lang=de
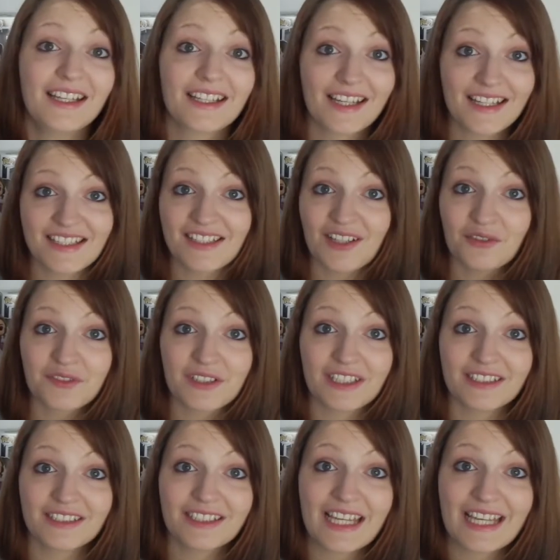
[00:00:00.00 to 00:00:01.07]

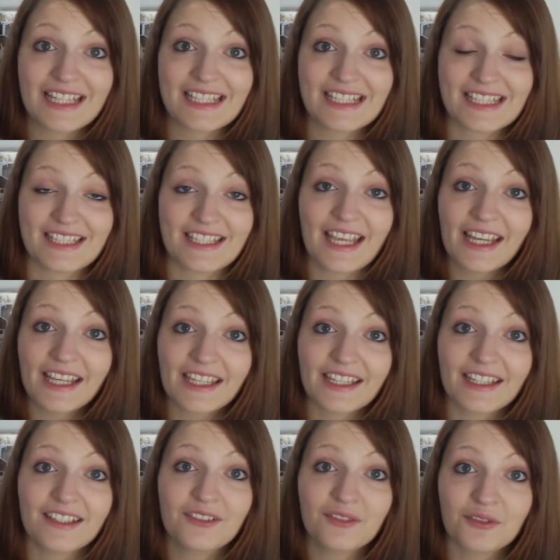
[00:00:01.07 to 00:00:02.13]
Gastauftritte in
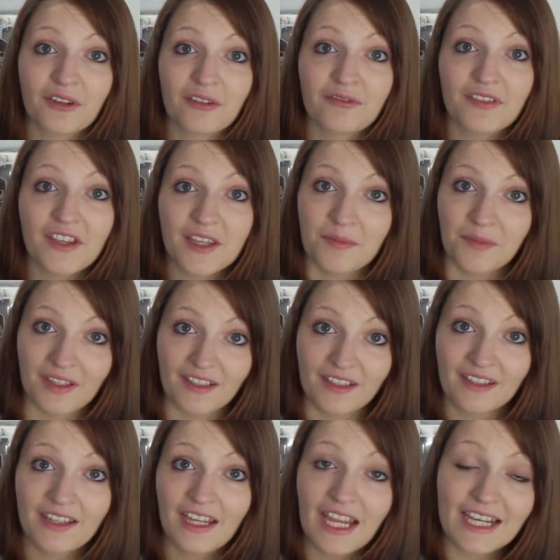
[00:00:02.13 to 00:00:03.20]
Serien oder Filmen.
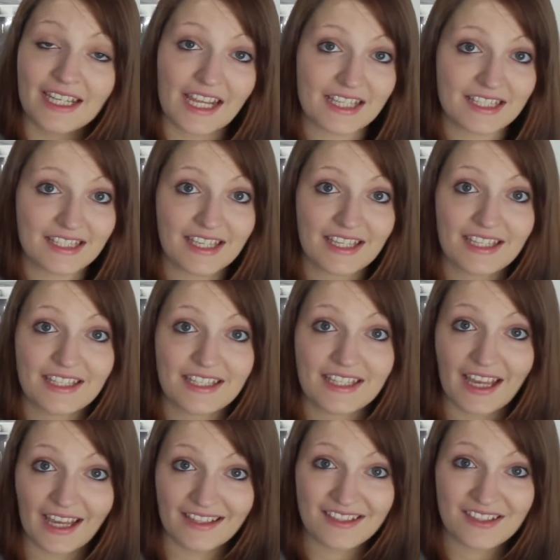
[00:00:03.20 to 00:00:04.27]
Das sehe ich
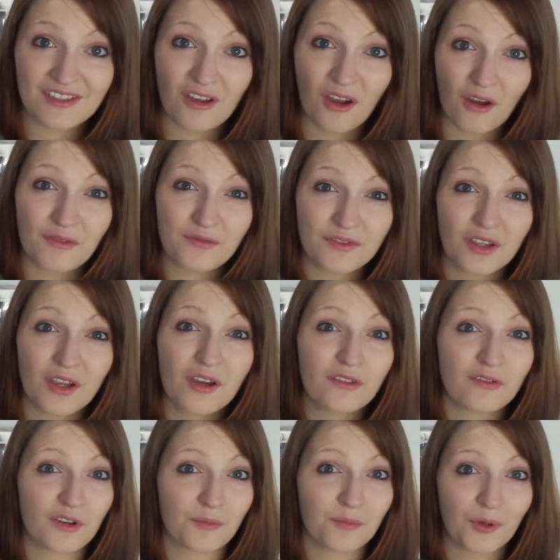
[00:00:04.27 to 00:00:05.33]
ganz oft
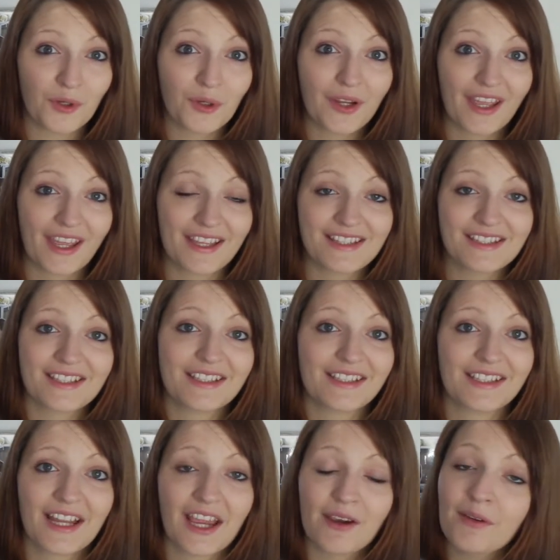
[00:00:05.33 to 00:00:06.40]
von Potterheads in
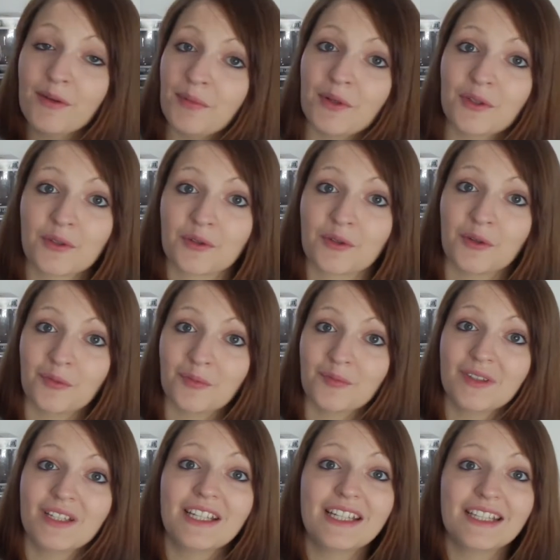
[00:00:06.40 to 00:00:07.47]
den Harry Potter Gruppen,
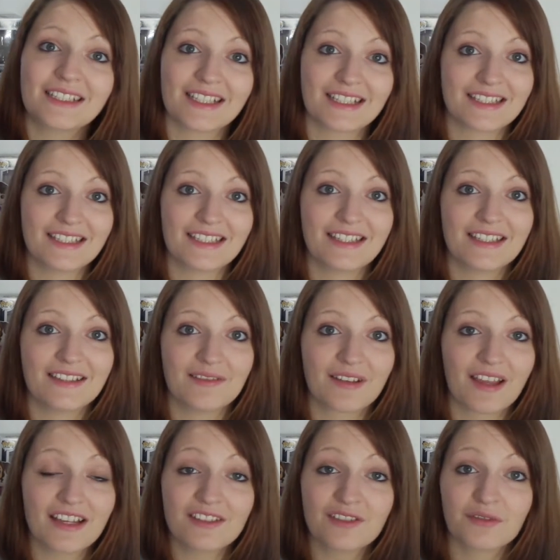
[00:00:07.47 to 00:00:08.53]
dass sie
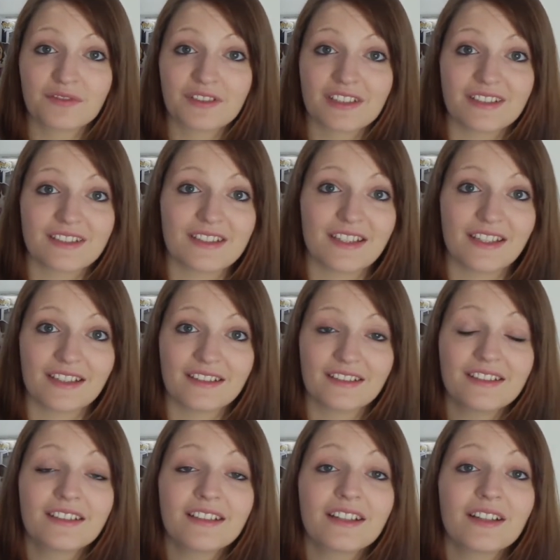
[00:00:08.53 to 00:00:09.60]
Gastauftritte sehen
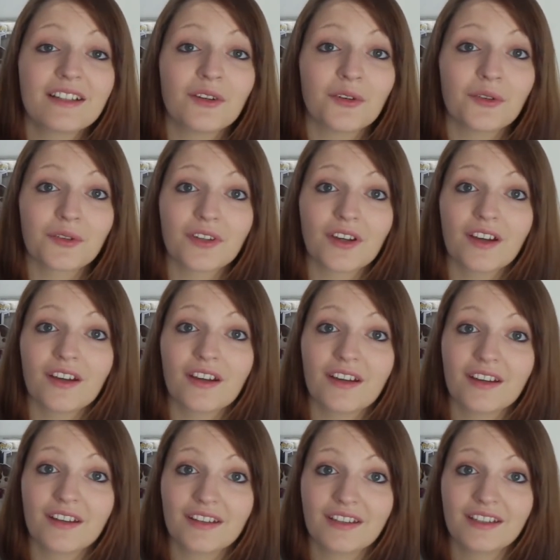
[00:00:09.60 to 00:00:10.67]

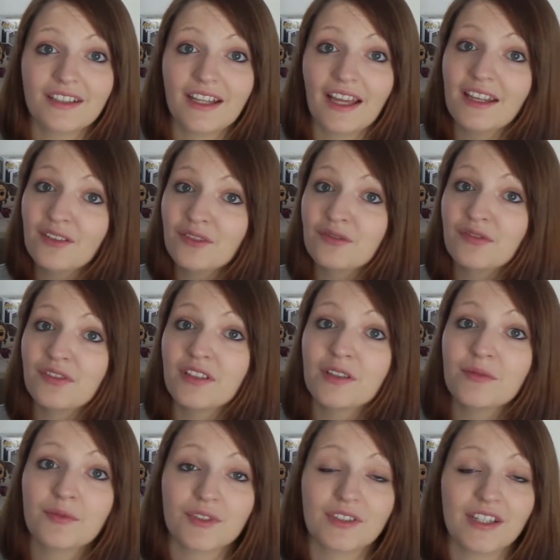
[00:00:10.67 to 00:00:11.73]
oder in anderen
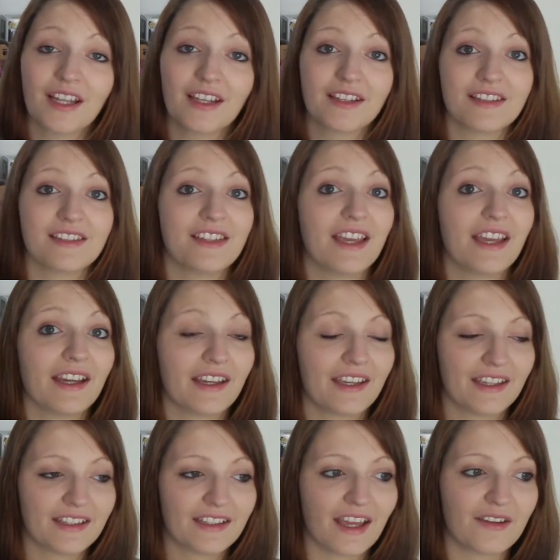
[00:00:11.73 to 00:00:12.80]
Filmen und in anderen
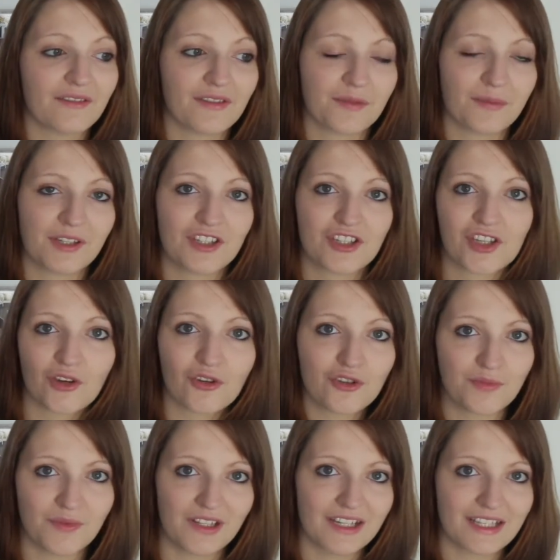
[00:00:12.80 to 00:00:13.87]
Serien einfach mal die
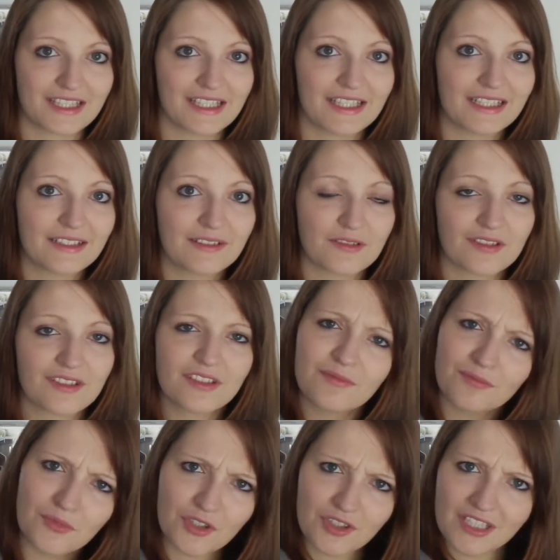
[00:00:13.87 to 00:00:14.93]
Schauspieler sehen. Es
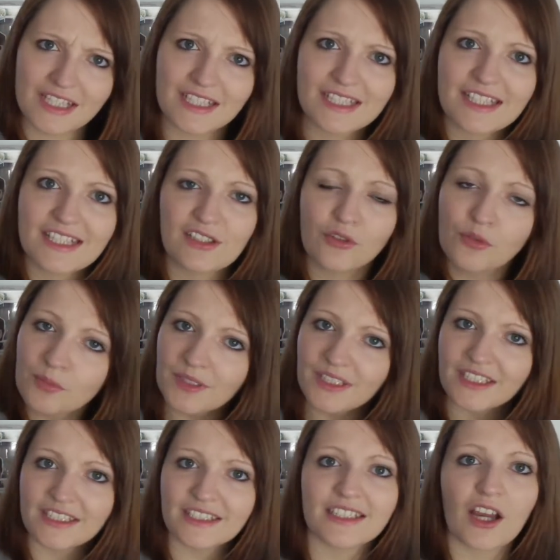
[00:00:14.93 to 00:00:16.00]
müssen jetzt nicht
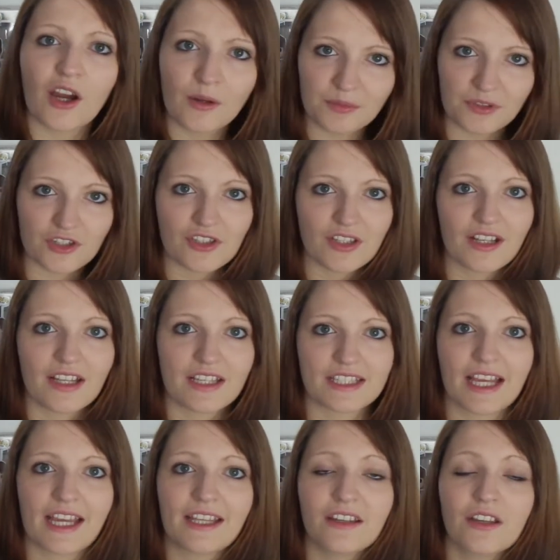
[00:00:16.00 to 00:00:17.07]
unbedingt die Hauptdarsteller
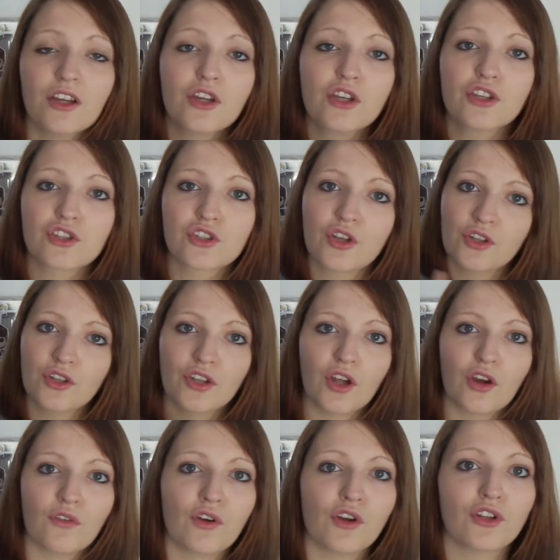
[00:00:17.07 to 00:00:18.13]
sein, sondern
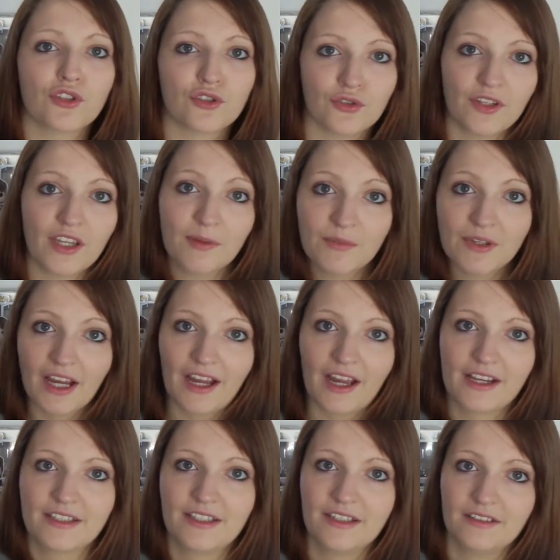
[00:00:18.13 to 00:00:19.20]
auch wirklich nur
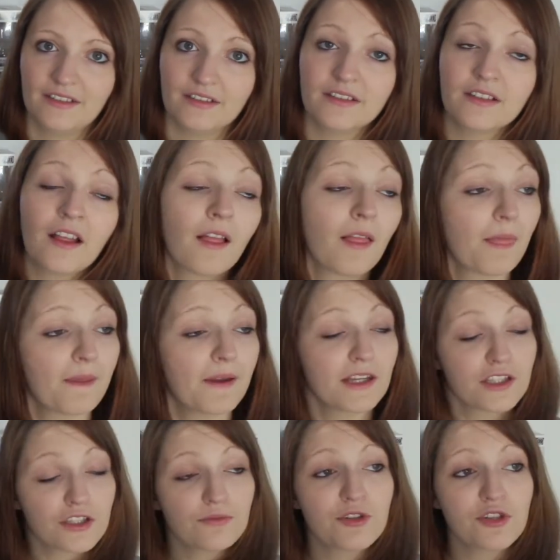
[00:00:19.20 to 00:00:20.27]
Nebencharaktere.
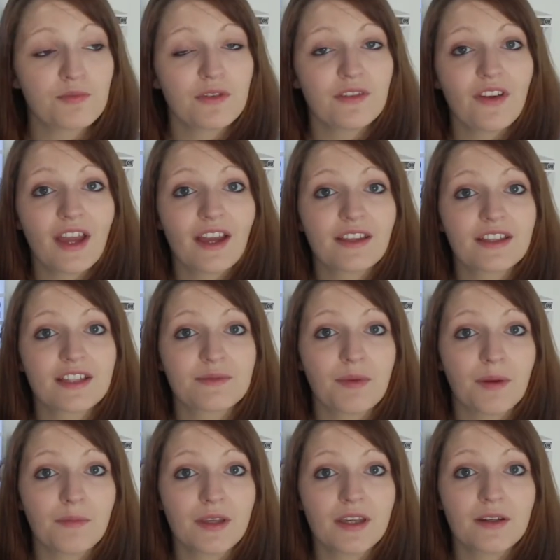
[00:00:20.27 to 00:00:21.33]
Zum Beispiel wären das bei
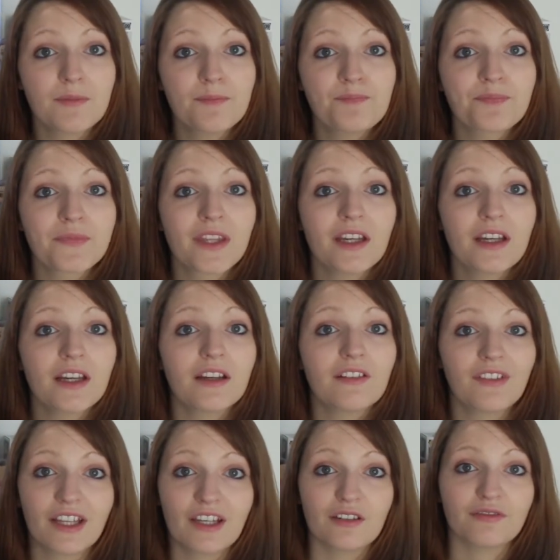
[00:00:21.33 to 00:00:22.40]
mir
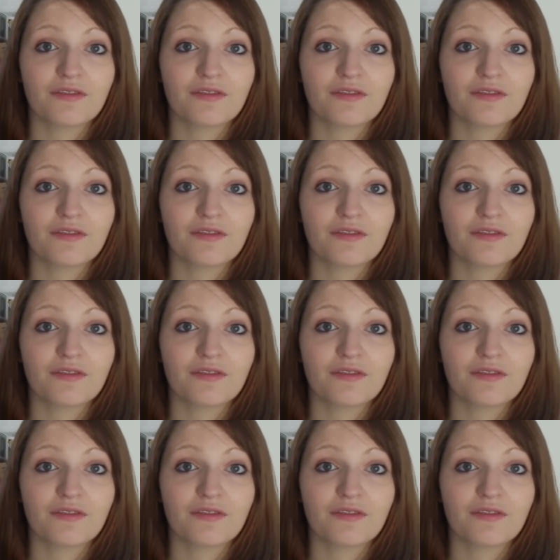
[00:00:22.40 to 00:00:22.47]
Weider